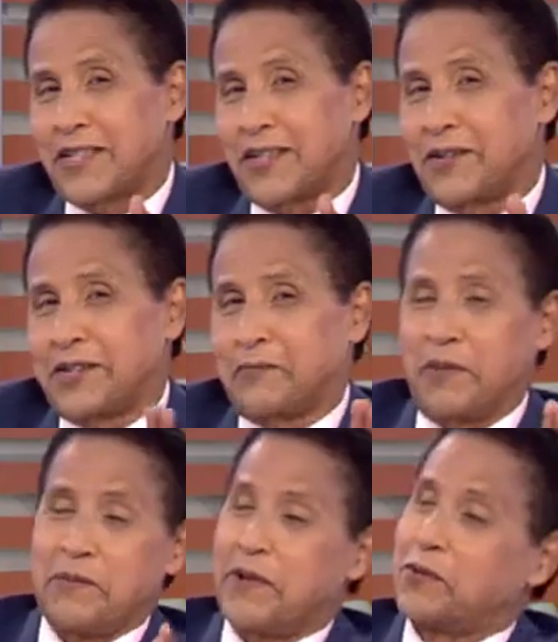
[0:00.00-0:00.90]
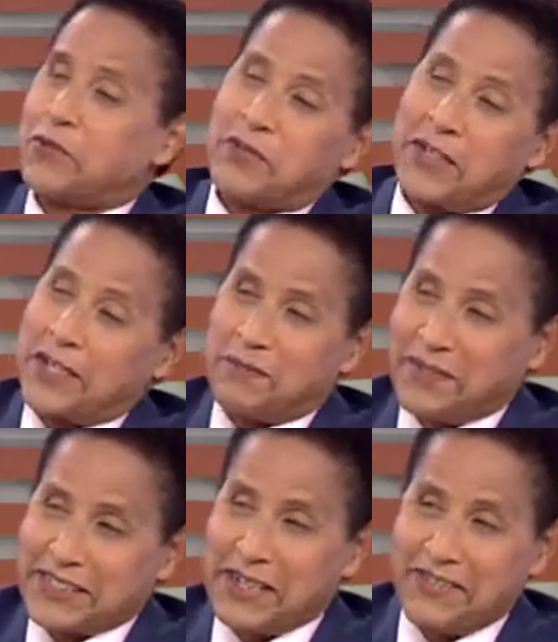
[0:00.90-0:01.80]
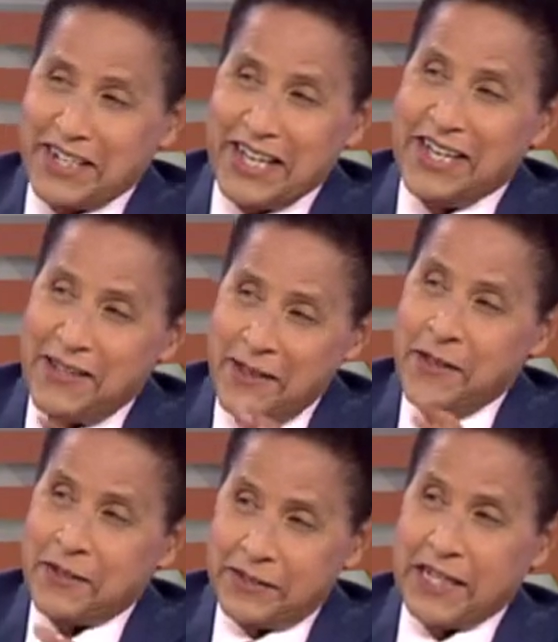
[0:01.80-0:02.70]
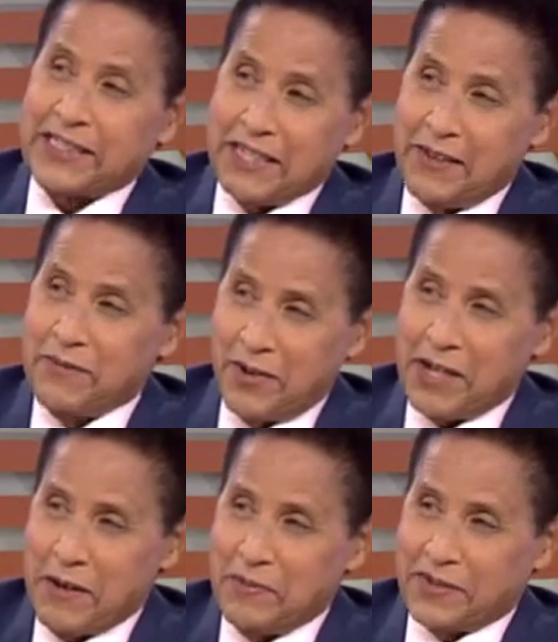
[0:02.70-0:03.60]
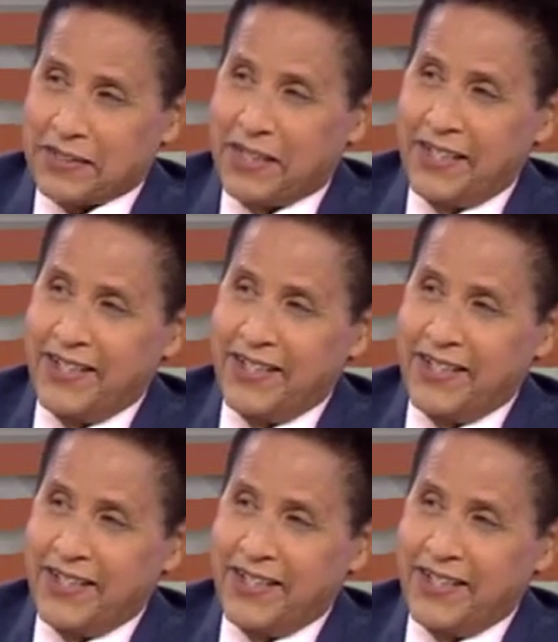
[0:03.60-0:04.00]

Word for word: así. Primero tú tienes que pensar, mira, ya sabemos lo que vamos a hacer.